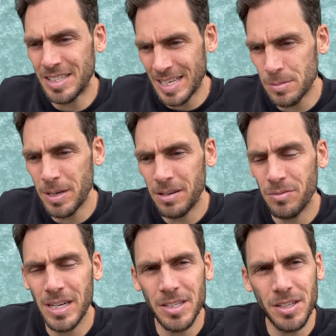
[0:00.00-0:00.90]
deswegen
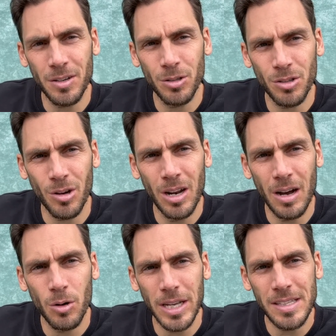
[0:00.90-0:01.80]
vielleicht der Kontrolle
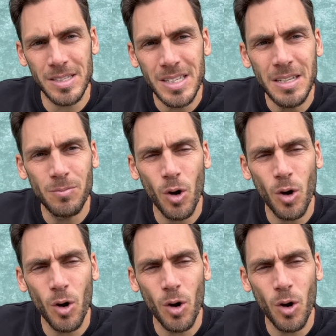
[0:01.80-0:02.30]
auch entziehen